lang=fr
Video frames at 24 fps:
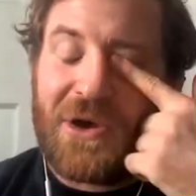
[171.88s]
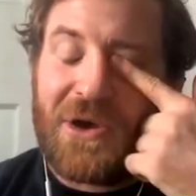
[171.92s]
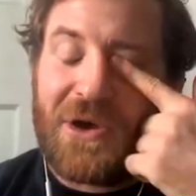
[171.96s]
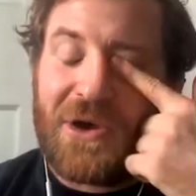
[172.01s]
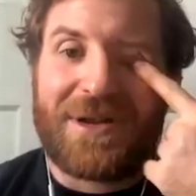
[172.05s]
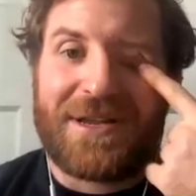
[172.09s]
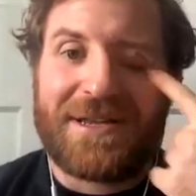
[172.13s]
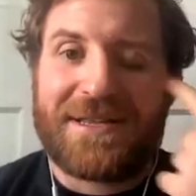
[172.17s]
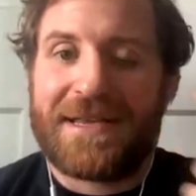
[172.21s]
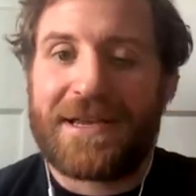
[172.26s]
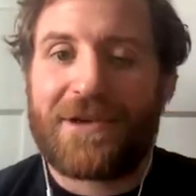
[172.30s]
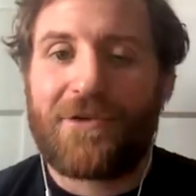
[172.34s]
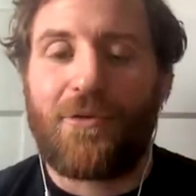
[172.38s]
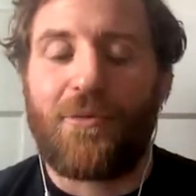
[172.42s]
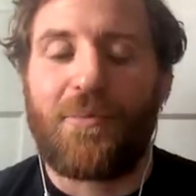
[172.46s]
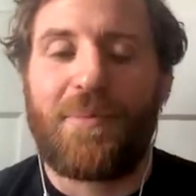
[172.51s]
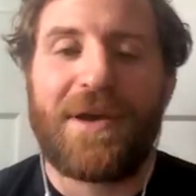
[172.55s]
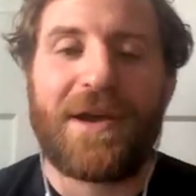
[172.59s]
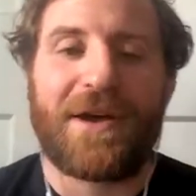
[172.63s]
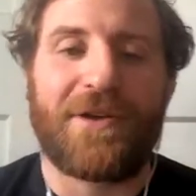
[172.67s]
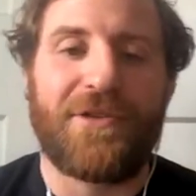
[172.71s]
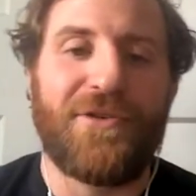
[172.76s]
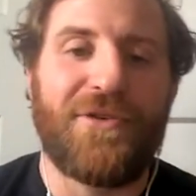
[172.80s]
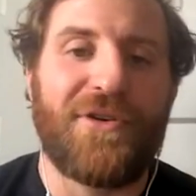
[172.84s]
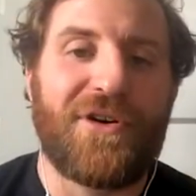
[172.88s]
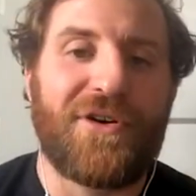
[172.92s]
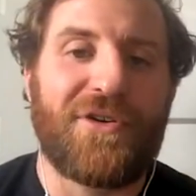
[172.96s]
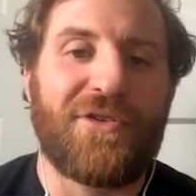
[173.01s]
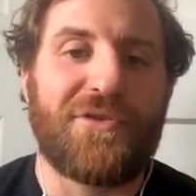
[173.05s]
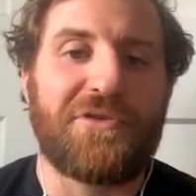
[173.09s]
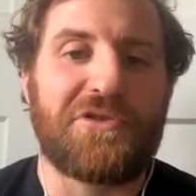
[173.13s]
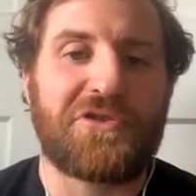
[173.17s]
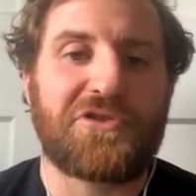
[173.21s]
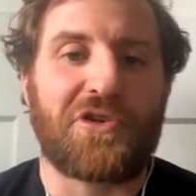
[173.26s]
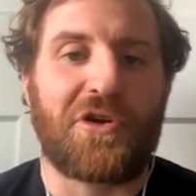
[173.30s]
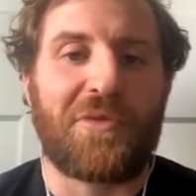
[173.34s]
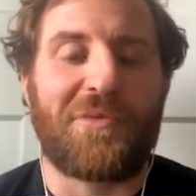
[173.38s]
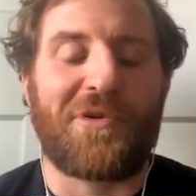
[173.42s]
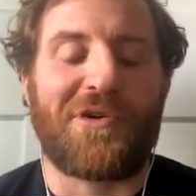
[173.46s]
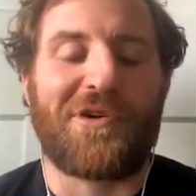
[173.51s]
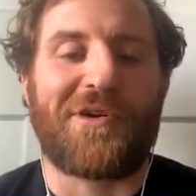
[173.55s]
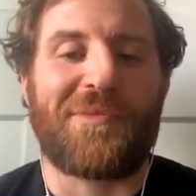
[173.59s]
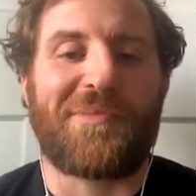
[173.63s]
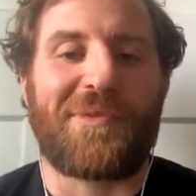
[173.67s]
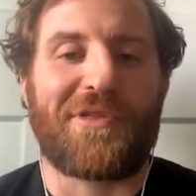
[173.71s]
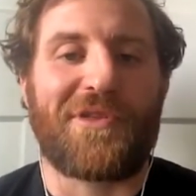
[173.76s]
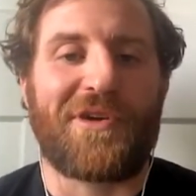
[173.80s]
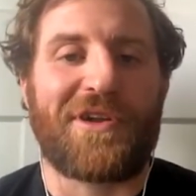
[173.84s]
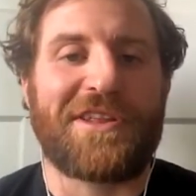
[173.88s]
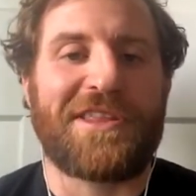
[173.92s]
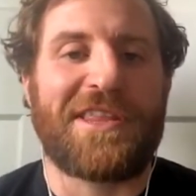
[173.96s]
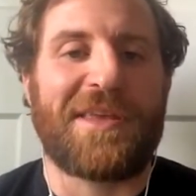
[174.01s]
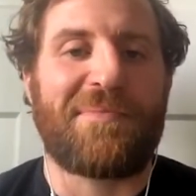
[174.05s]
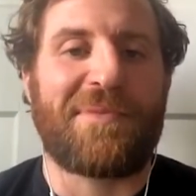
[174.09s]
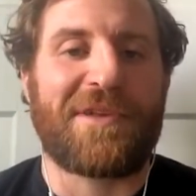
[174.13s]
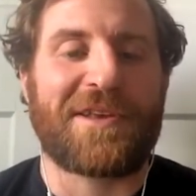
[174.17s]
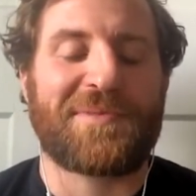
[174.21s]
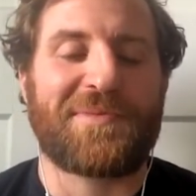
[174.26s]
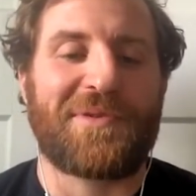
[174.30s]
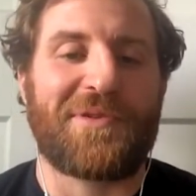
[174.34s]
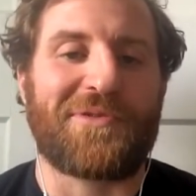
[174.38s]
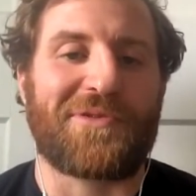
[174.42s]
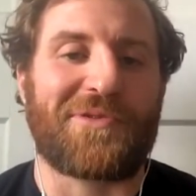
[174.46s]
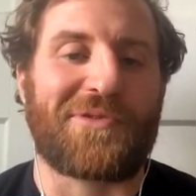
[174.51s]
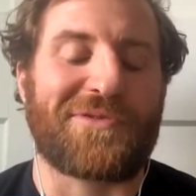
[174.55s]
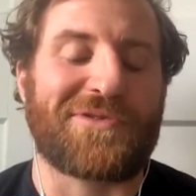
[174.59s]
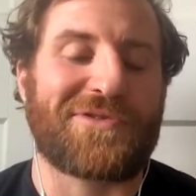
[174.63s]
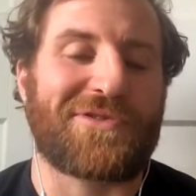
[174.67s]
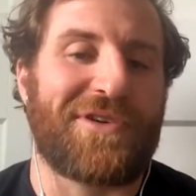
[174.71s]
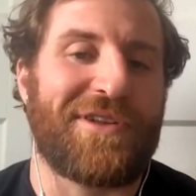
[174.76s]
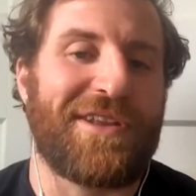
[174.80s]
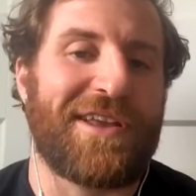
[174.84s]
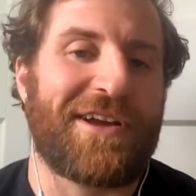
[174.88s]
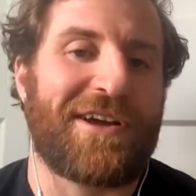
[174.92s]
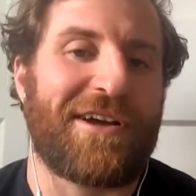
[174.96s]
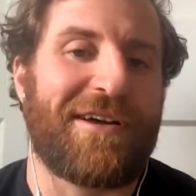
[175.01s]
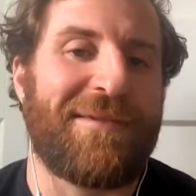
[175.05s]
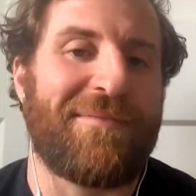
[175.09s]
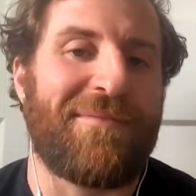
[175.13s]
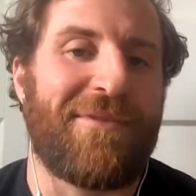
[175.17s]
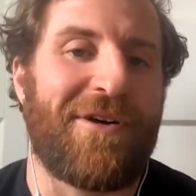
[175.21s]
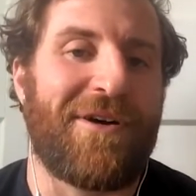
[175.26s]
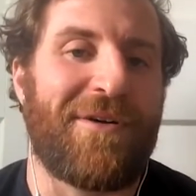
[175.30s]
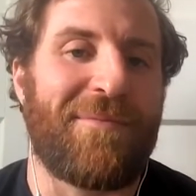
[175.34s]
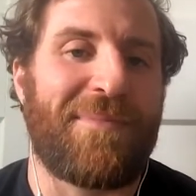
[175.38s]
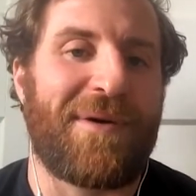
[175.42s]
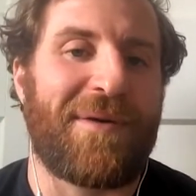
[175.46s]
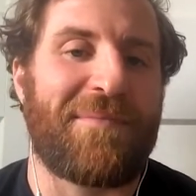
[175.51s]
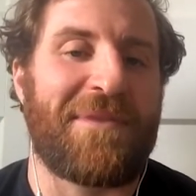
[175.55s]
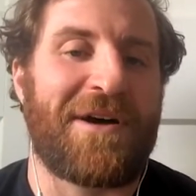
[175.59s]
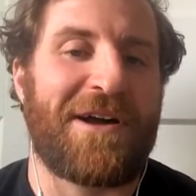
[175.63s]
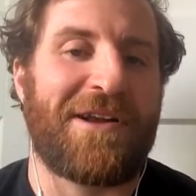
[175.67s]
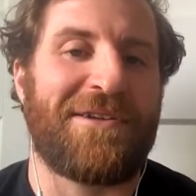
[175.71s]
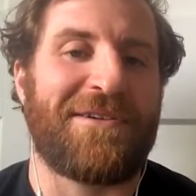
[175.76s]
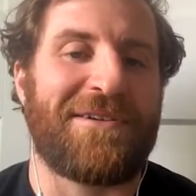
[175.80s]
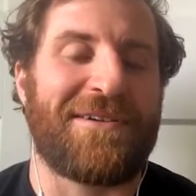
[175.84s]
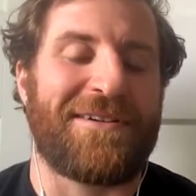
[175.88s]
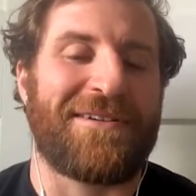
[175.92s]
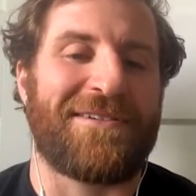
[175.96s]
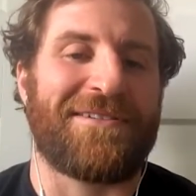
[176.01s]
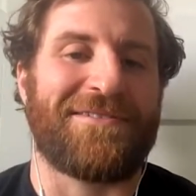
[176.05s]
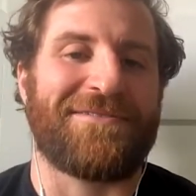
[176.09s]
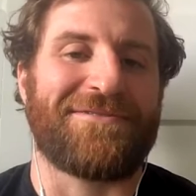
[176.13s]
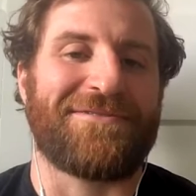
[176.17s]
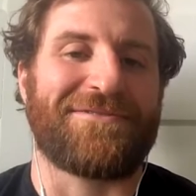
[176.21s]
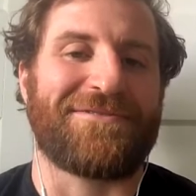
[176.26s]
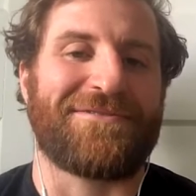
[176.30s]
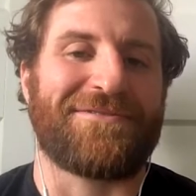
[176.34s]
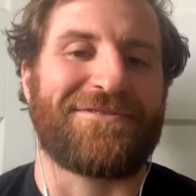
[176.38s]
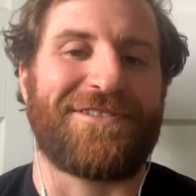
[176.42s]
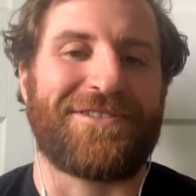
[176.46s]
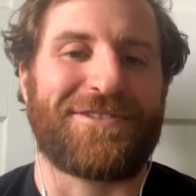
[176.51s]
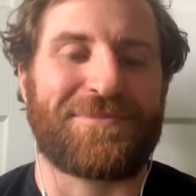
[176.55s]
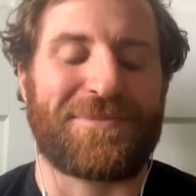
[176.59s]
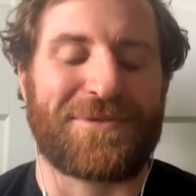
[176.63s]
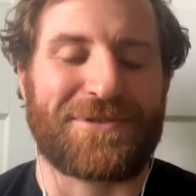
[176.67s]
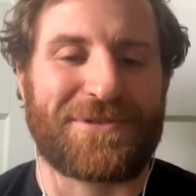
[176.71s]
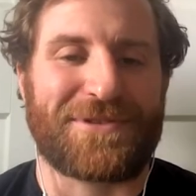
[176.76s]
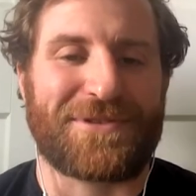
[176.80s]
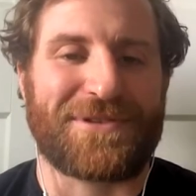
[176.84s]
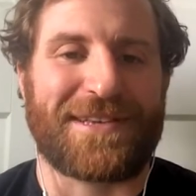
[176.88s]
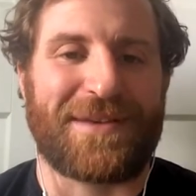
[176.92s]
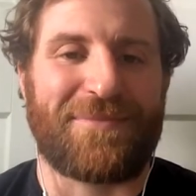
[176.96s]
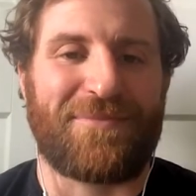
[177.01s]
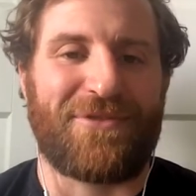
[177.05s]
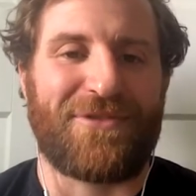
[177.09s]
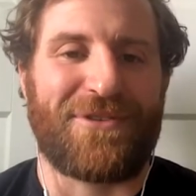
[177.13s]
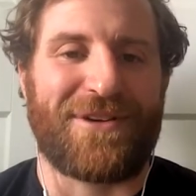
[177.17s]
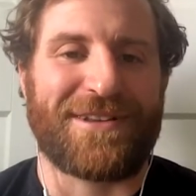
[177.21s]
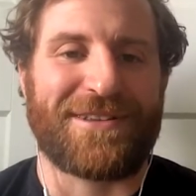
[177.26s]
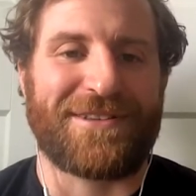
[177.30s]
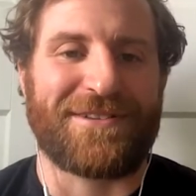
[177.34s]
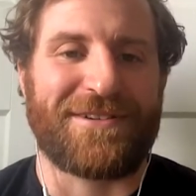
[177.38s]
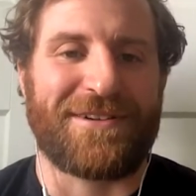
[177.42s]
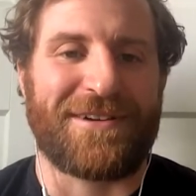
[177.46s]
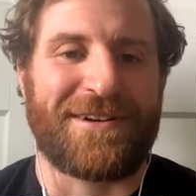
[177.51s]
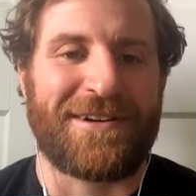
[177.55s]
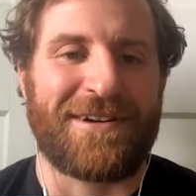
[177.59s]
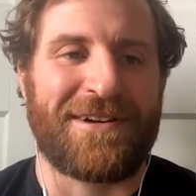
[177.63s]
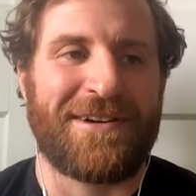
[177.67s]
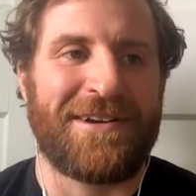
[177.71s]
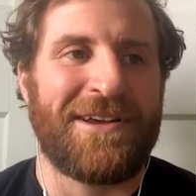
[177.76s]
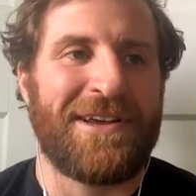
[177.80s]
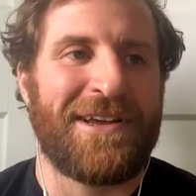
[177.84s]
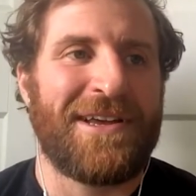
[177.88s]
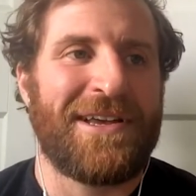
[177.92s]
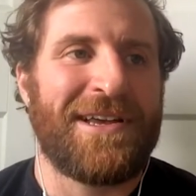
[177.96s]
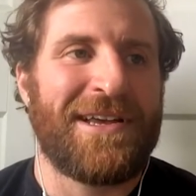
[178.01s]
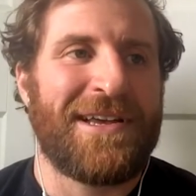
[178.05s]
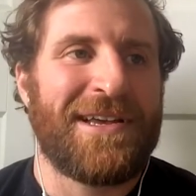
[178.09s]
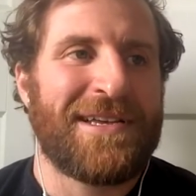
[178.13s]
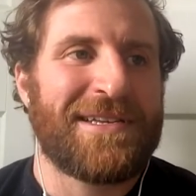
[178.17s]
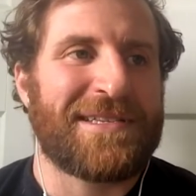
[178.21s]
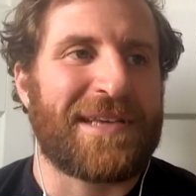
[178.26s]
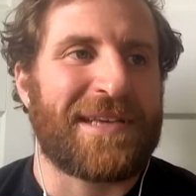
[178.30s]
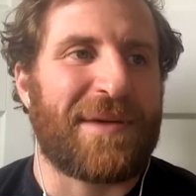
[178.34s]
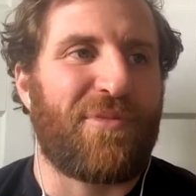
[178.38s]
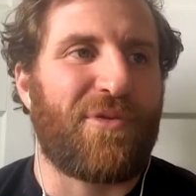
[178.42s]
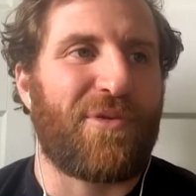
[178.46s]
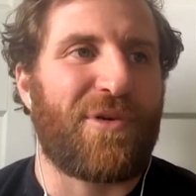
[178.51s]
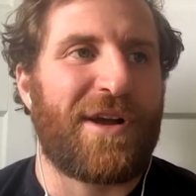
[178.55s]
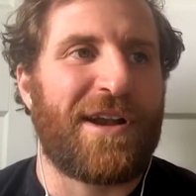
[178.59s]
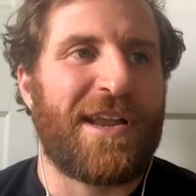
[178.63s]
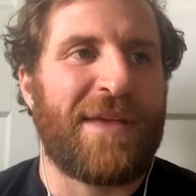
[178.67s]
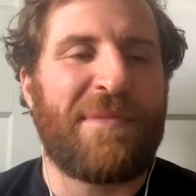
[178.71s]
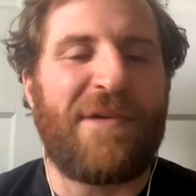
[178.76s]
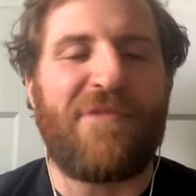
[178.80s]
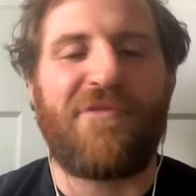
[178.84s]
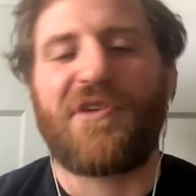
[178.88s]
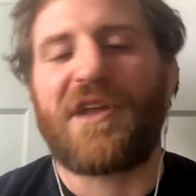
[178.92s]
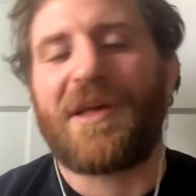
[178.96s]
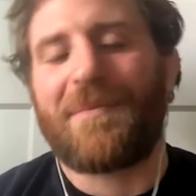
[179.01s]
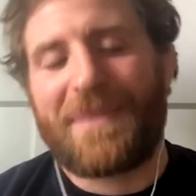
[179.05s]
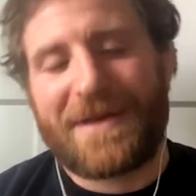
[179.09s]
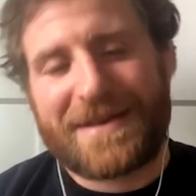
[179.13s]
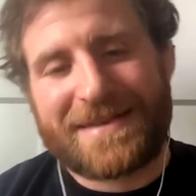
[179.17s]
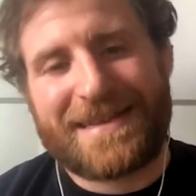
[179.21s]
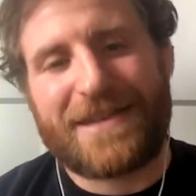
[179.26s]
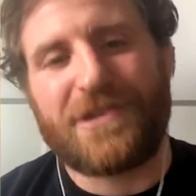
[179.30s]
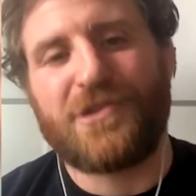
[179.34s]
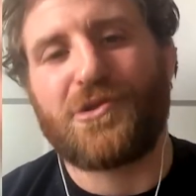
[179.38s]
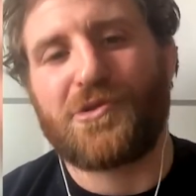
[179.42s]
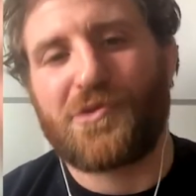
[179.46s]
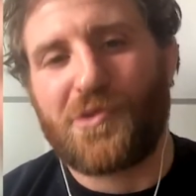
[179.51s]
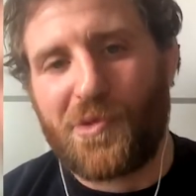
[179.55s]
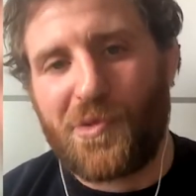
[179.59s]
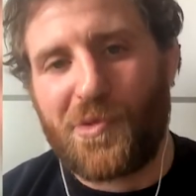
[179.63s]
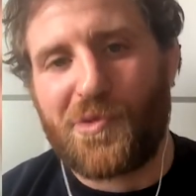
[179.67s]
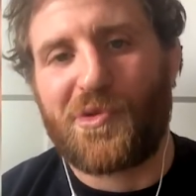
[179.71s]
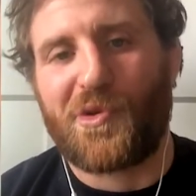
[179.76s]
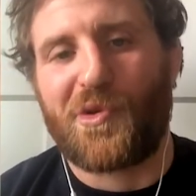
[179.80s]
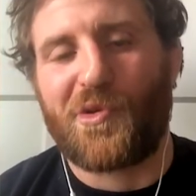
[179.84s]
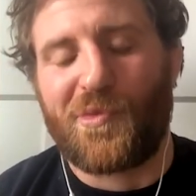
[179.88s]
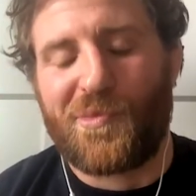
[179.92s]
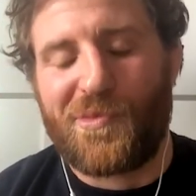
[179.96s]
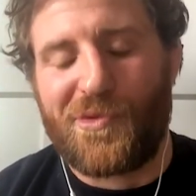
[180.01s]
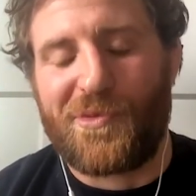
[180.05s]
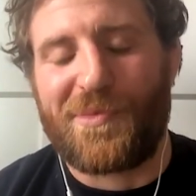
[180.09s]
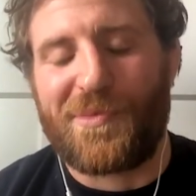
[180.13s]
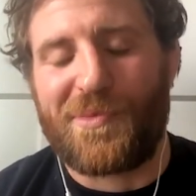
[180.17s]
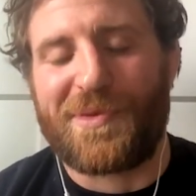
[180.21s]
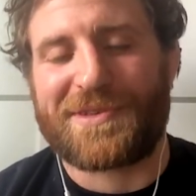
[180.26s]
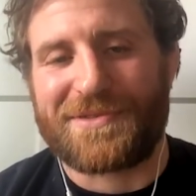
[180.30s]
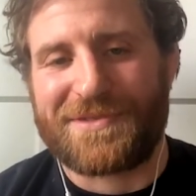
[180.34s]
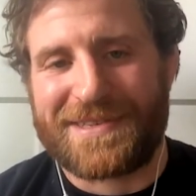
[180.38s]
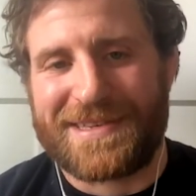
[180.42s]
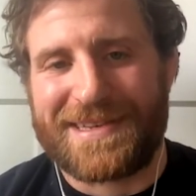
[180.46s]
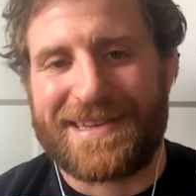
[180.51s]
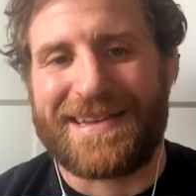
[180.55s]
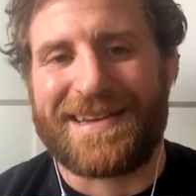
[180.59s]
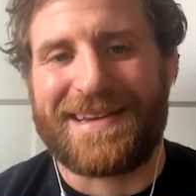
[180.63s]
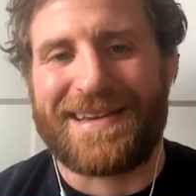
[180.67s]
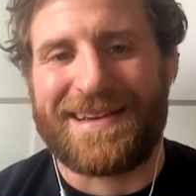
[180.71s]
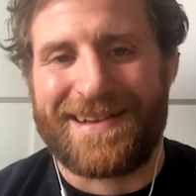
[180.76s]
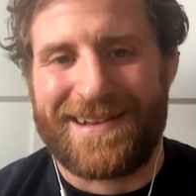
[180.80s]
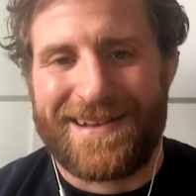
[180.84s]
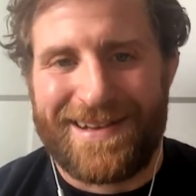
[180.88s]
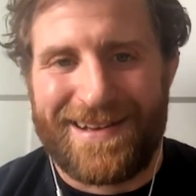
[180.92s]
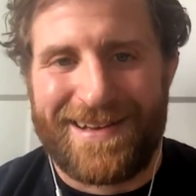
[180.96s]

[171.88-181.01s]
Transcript: on était compères de, de, chambre euh, pendant les déplacements, donc on se connaît quand même euh, pas mal. Euh, donc je pense que ça pourrait être, ça pourrait aller, mais il faudrait pas que ça dure trop longtemps non plus, parce que c'est,